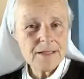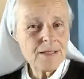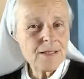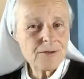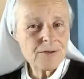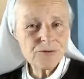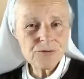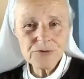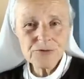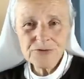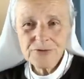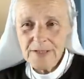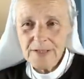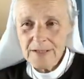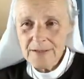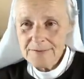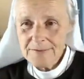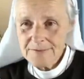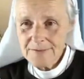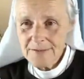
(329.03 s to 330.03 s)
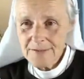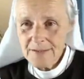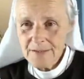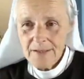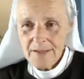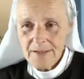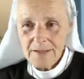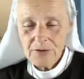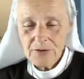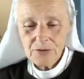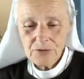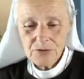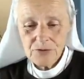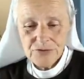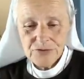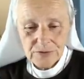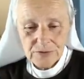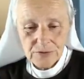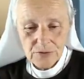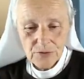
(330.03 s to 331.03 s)
Et tout ça, ça quand le
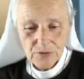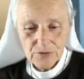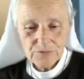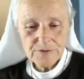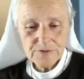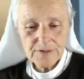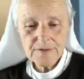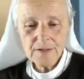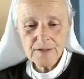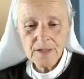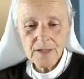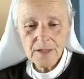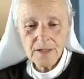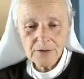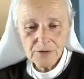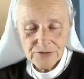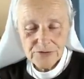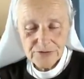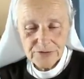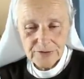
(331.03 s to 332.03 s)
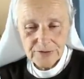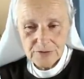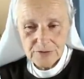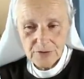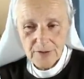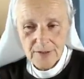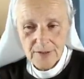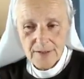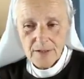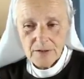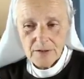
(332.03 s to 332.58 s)
Seigneur reviendra, quand le Seigneur,